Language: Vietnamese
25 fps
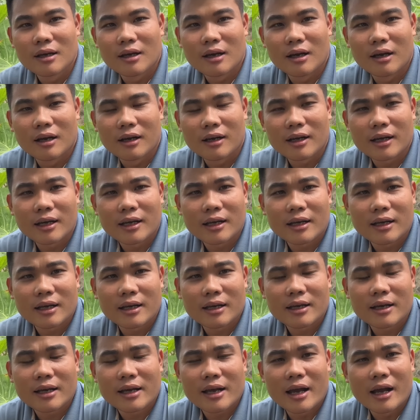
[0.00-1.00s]
à, cái,
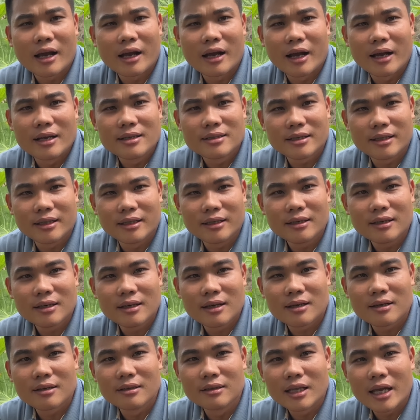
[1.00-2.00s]
cái cái, cái nghệ sĩ
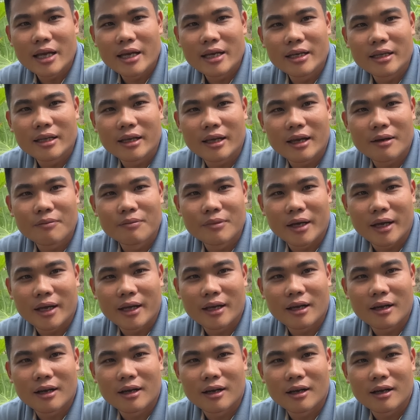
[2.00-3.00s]
à, cương thi thì em
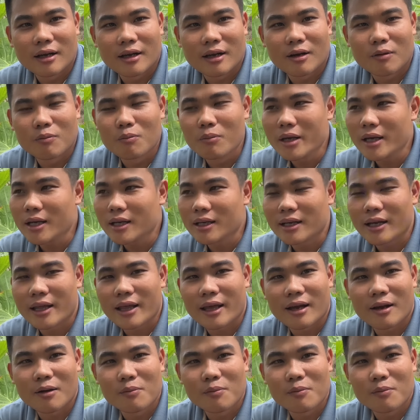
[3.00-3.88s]
lại ha, à, không biết cả nhà